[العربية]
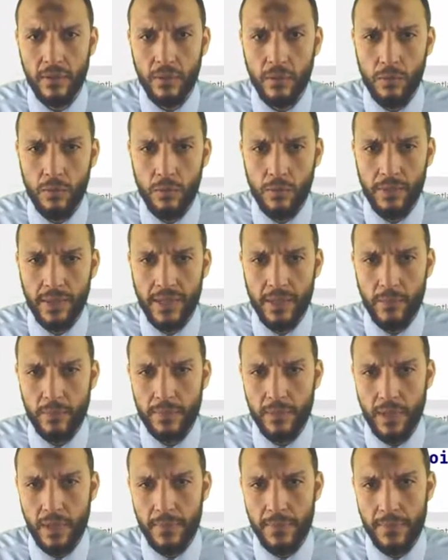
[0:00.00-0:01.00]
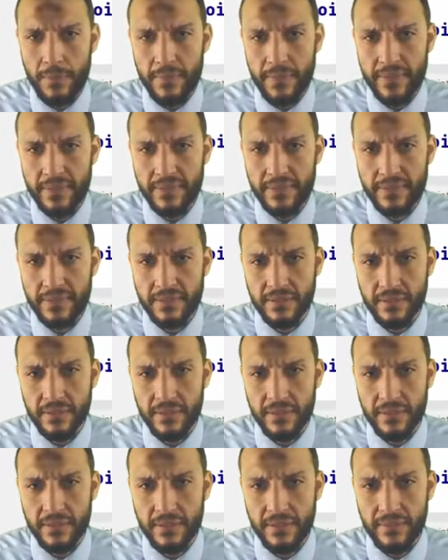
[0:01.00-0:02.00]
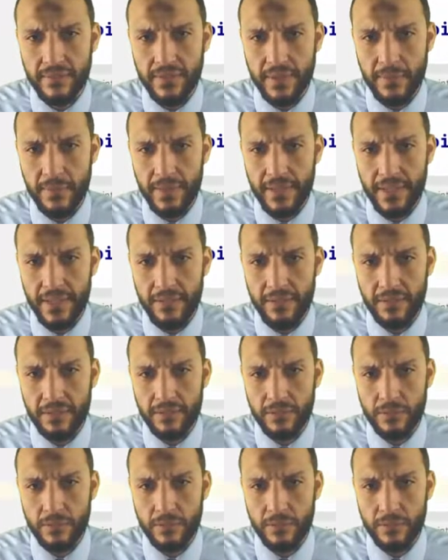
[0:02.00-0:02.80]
وقوم جاي قمت عامل بيست لفريم لاي اوت